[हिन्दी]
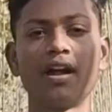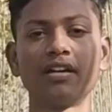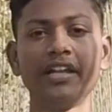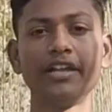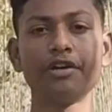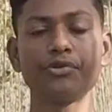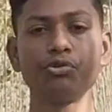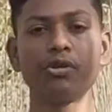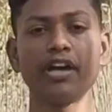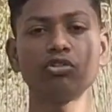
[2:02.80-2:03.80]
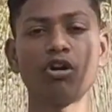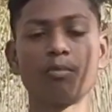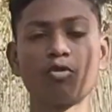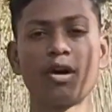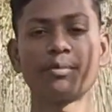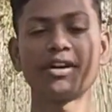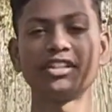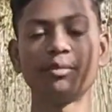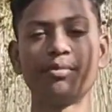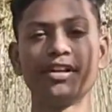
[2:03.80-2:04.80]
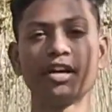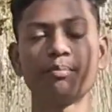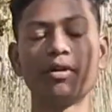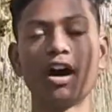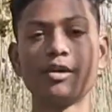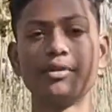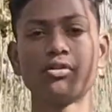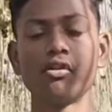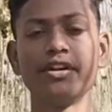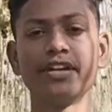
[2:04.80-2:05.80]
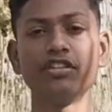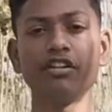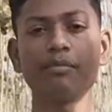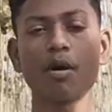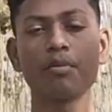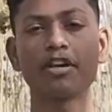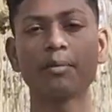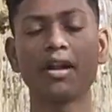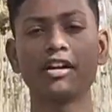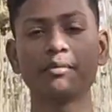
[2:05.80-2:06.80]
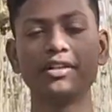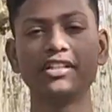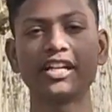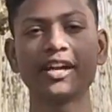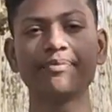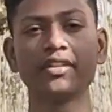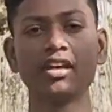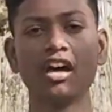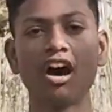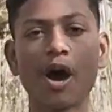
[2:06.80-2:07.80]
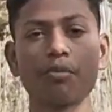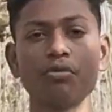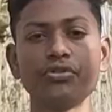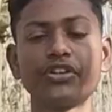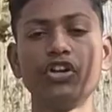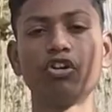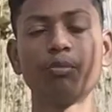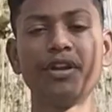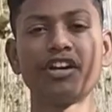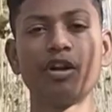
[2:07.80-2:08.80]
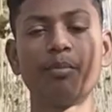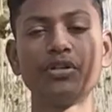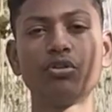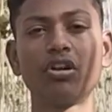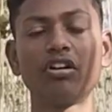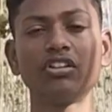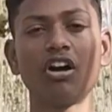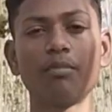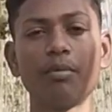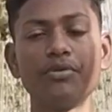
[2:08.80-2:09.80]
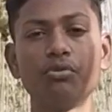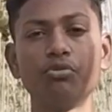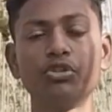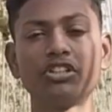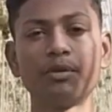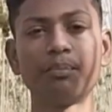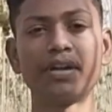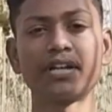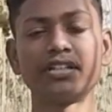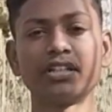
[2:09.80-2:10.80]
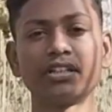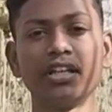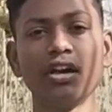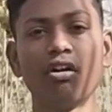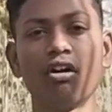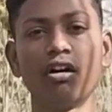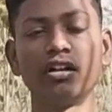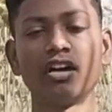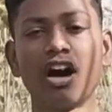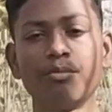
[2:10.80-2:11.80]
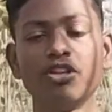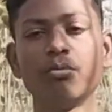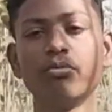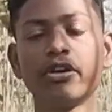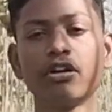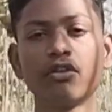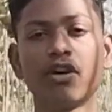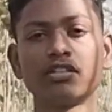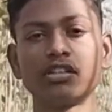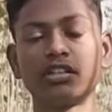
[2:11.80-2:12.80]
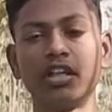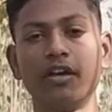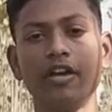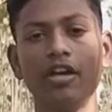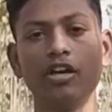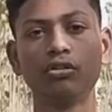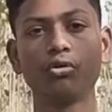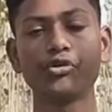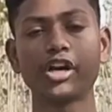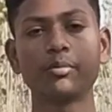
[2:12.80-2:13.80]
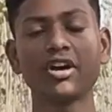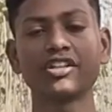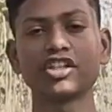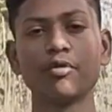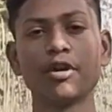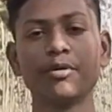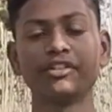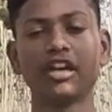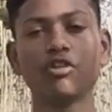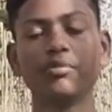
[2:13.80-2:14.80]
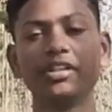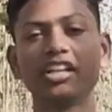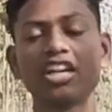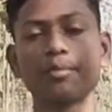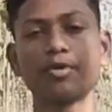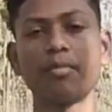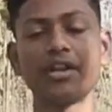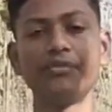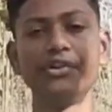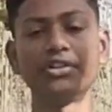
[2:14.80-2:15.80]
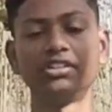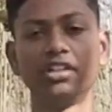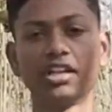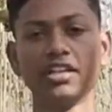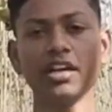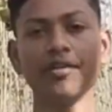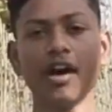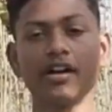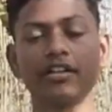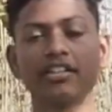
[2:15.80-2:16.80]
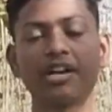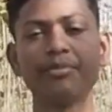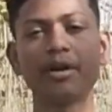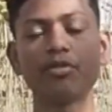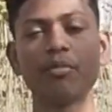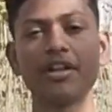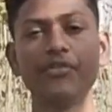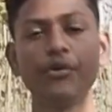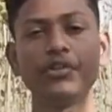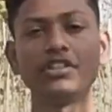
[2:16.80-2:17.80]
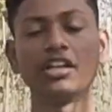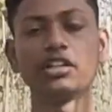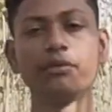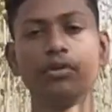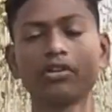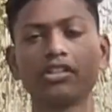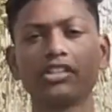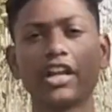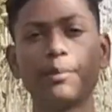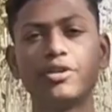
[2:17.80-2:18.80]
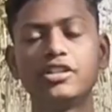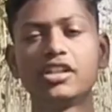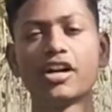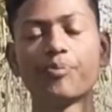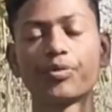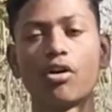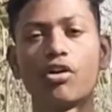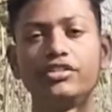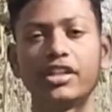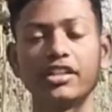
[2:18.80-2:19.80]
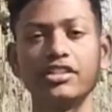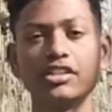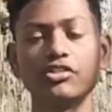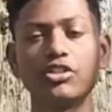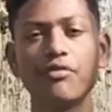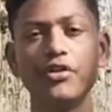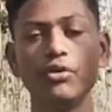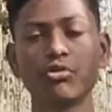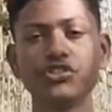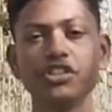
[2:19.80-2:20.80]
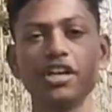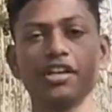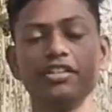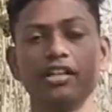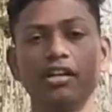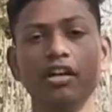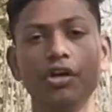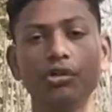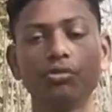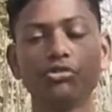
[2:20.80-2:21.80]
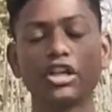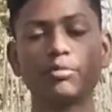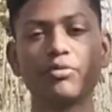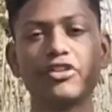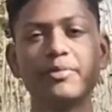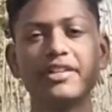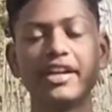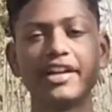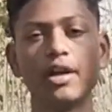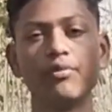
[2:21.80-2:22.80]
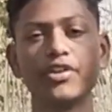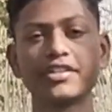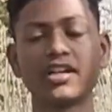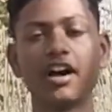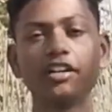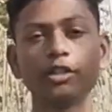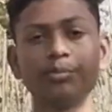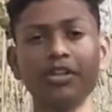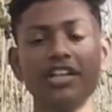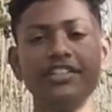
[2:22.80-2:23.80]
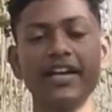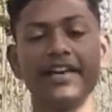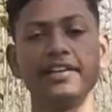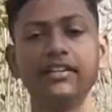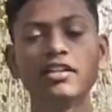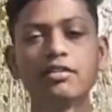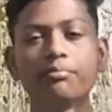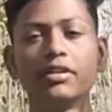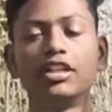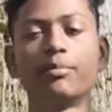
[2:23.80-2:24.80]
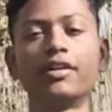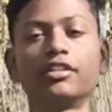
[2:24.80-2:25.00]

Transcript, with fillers: प्लांट लेने के इच्छुक है तो आपको हमारे पास बढ़िया हाइब्रिड क्वालिटी के जो है पापड़ के प्लांट मिल जाएंगे आपको स्क्रीन के ऊपर एक नंबर शो रहा तो आप हमें जरूर जो है संपर्क कर सकते हैं और आप जो बुकिंग करवा सकते हैं तो किसान भी आज के वीडियो में इतना ही उम्मीद है कि आपको हमारी वीडियो अच्छी लगी है अगर किसान भी आपको हमारी वीडियो अच्छी लगी तो वीडियो को सब्सक्राइब कीजिएगा और ज़्यादा से ज़्यादा जो है वीडियो को शेयर कीजिएगा तो किसान भाई फिर मिलते हैं कि नए वीडियो के साथ तब तक के लिए जय हिंद बंदे